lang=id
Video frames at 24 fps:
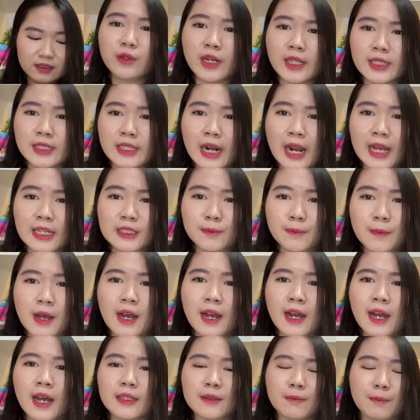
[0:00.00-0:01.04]
jelas
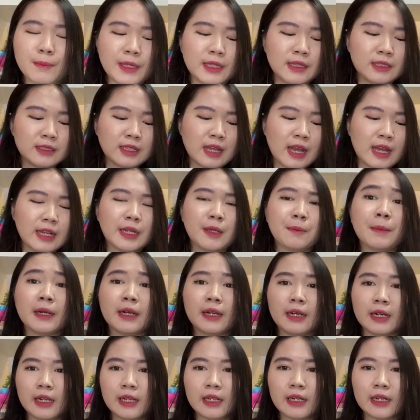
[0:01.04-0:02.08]
banget pizza ini
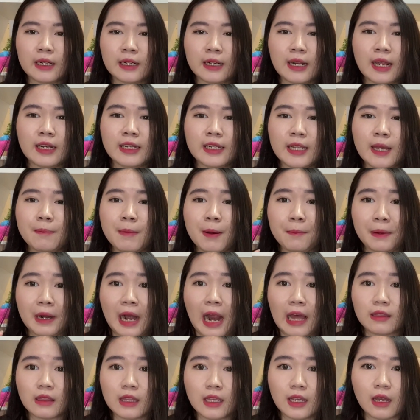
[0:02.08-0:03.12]
bener dan dia
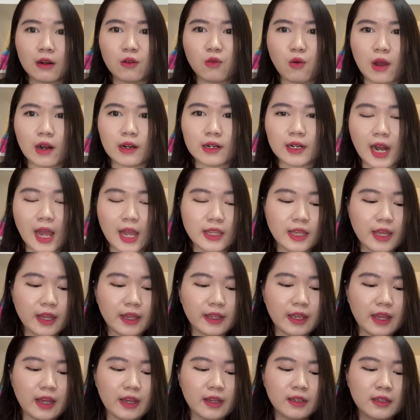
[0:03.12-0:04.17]
memperhatikan warnanya
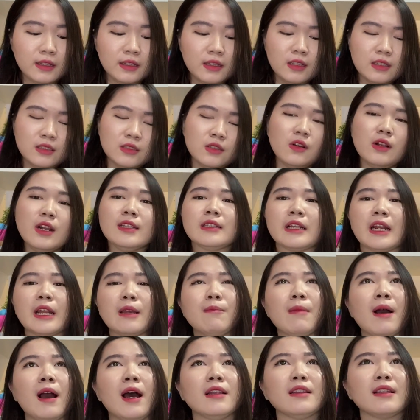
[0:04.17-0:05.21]
ya. Soalnya
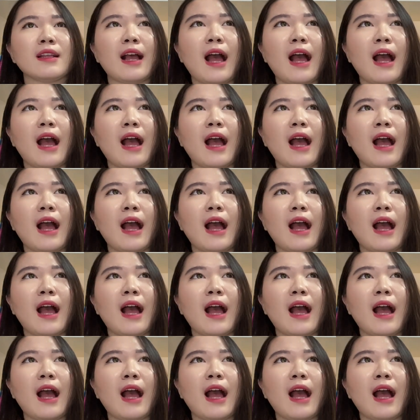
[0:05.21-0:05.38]
sering banget